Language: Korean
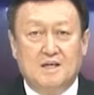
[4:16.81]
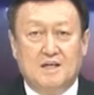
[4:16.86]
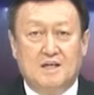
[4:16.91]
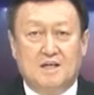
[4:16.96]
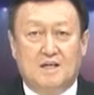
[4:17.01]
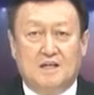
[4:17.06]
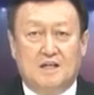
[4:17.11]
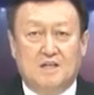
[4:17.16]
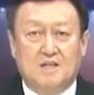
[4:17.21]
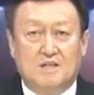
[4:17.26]

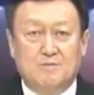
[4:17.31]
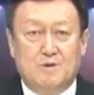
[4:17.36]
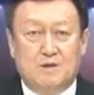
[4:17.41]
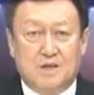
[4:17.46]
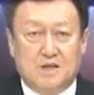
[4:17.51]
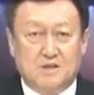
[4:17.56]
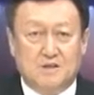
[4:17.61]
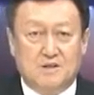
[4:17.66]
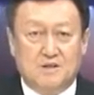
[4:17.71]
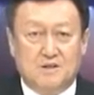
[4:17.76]
일단
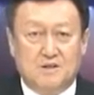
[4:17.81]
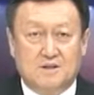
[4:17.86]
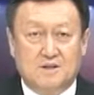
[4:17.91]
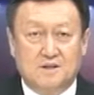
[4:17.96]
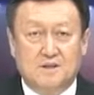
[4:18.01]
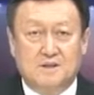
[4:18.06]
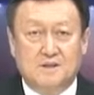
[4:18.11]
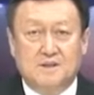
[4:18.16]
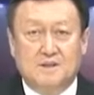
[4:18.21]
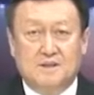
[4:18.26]
입원해서
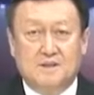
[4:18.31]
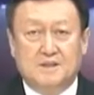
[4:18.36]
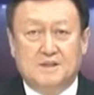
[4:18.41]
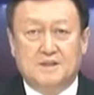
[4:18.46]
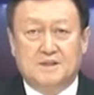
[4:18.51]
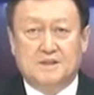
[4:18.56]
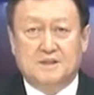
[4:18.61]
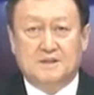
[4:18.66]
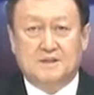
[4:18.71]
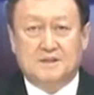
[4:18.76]

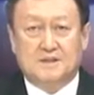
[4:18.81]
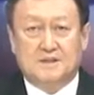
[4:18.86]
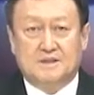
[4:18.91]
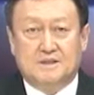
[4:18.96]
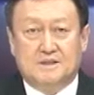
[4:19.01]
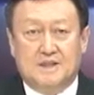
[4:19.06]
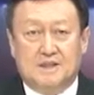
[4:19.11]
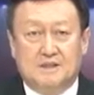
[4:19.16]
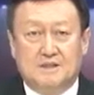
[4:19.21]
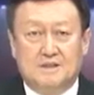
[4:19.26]

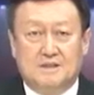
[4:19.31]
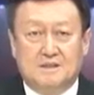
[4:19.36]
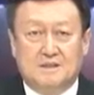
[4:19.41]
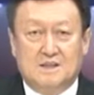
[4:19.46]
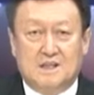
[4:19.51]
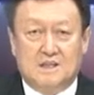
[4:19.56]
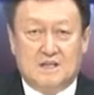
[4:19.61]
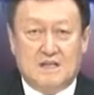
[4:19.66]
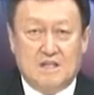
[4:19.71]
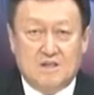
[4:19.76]
한
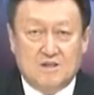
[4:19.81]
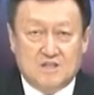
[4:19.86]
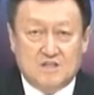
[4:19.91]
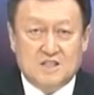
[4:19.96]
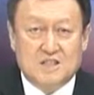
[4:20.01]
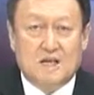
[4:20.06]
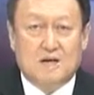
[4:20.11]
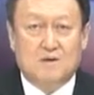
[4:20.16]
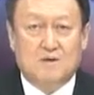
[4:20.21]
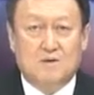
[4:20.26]
1년
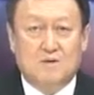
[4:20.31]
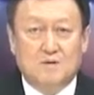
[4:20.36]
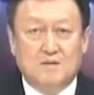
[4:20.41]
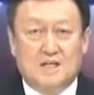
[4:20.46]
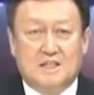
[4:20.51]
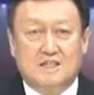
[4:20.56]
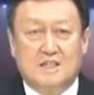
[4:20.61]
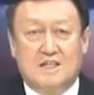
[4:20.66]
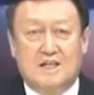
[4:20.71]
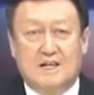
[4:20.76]
지나고
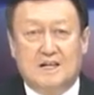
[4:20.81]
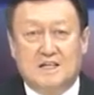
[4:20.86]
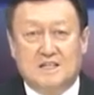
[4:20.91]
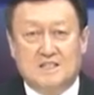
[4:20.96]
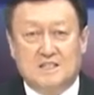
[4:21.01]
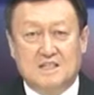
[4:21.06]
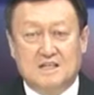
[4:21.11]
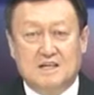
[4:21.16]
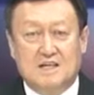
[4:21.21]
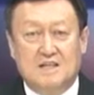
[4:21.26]
자산의
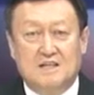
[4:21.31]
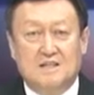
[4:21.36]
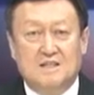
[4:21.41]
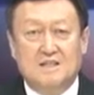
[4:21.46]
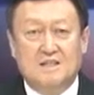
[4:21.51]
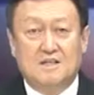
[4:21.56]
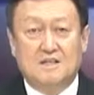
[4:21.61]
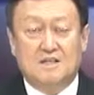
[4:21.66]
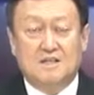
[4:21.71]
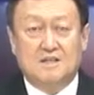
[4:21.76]
가치가
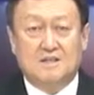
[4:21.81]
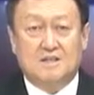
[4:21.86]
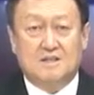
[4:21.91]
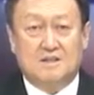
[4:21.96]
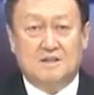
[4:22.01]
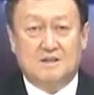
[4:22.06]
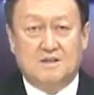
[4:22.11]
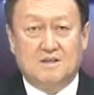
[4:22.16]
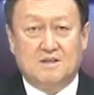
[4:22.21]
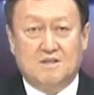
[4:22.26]

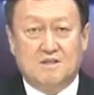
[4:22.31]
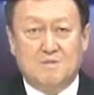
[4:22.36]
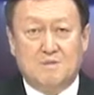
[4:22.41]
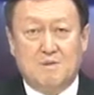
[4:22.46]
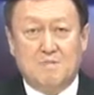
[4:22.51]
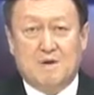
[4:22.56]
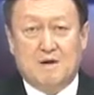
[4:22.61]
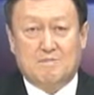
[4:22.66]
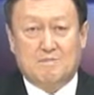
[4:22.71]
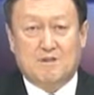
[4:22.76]
그
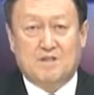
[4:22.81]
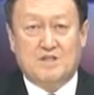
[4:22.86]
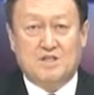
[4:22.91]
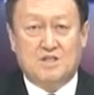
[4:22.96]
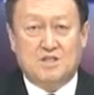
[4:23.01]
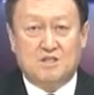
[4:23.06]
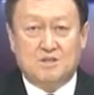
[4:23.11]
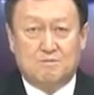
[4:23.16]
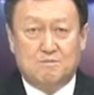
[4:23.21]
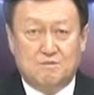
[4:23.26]
11만 불에서
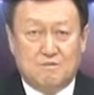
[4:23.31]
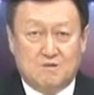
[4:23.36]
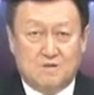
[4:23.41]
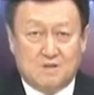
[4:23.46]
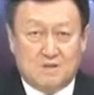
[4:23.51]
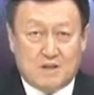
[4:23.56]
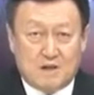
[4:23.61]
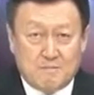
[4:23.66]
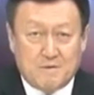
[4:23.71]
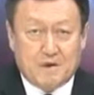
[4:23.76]
2천
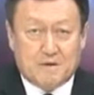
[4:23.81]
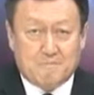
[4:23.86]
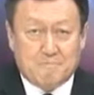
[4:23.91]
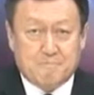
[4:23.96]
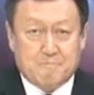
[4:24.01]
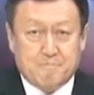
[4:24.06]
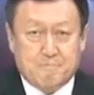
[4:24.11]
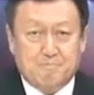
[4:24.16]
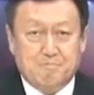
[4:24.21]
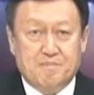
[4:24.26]
불로 되면
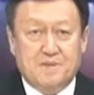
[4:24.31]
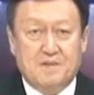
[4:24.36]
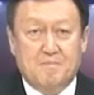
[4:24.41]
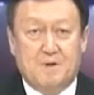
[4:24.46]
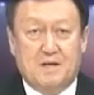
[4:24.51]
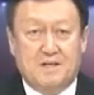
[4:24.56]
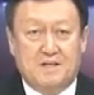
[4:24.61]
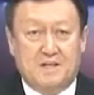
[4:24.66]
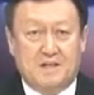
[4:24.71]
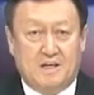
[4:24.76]

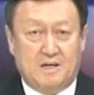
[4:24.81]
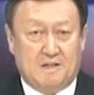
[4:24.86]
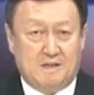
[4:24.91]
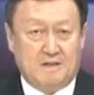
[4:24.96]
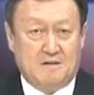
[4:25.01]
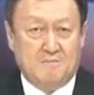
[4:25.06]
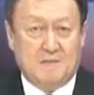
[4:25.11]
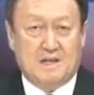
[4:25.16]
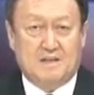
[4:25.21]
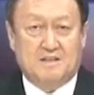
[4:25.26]

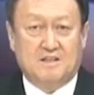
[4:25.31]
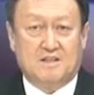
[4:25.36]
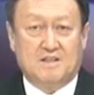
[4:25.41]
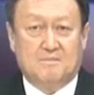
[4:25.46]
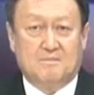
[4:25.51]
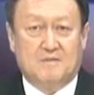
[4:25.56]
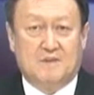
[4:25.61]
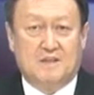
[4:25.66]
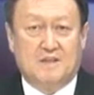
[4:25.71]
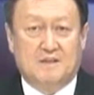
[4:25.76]
메디케이드를 받게
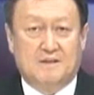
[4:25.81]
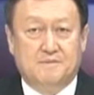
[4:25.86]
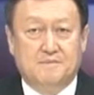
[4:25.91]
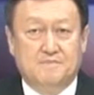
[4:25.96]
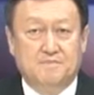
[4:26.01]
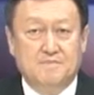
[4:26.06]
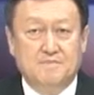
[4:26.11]
됩니다.